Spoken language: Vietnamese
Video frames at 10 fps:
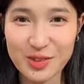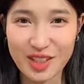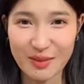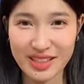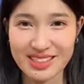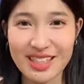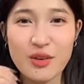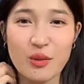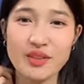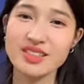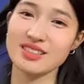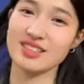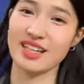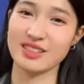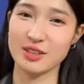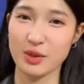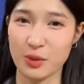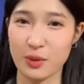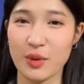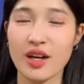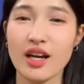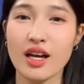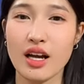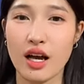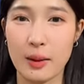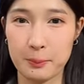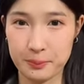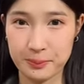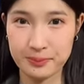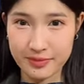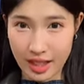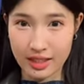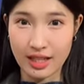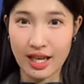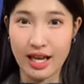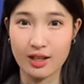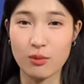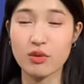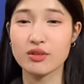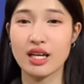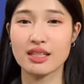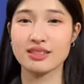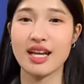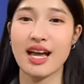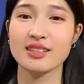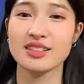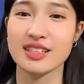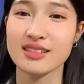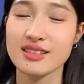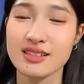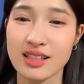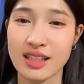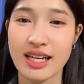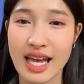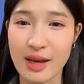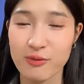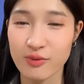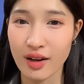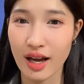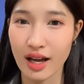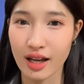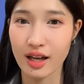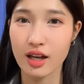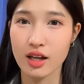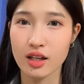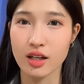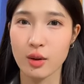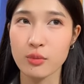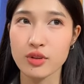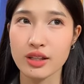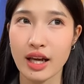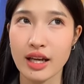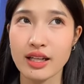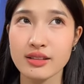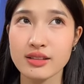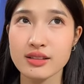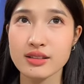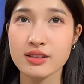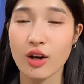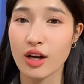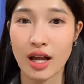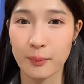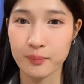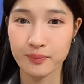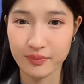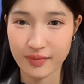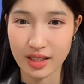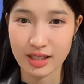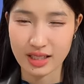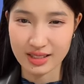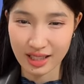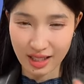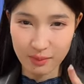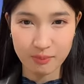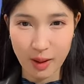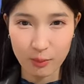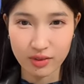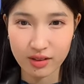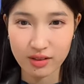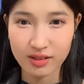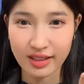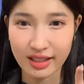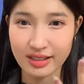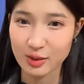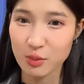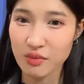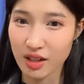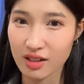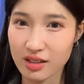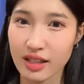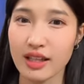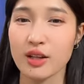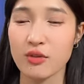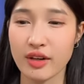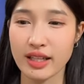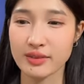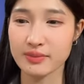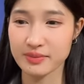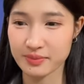sẽ giúp cho các bạn thí sinh của Miss International thật là có một làn da thật là đẹp và có một cái gọi là làn da căng mọng hơn này trẻ trung hơn này kiểu vậy